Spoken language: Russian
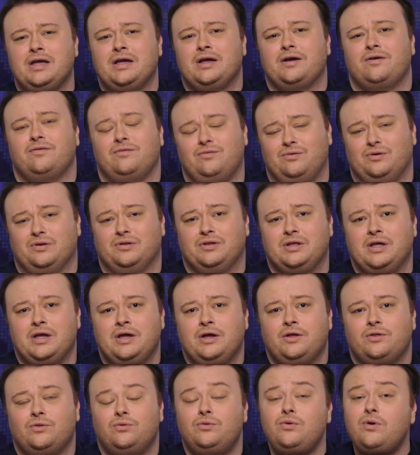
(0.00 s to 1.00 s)
Вот.
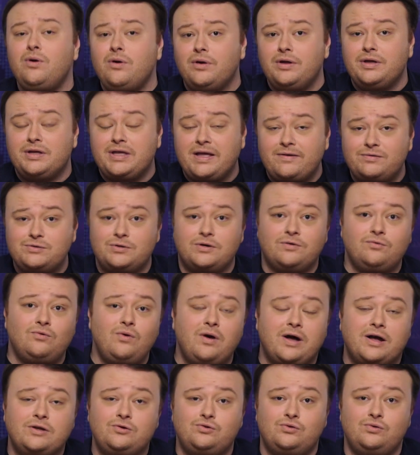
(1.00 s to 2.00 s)
Но я все равно
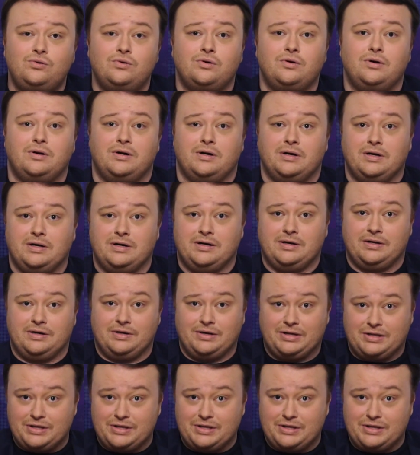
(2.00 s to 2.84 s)
хочу э,